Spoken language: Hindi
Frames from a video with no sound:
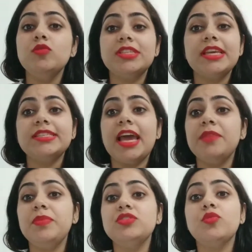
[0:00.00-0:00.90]
उसके
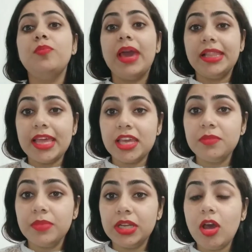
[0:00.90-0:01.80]
साइड पे जो बेल
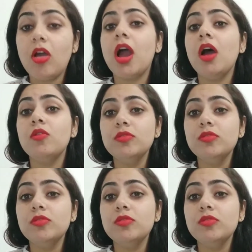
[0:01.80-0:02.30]
आइकन बना होगा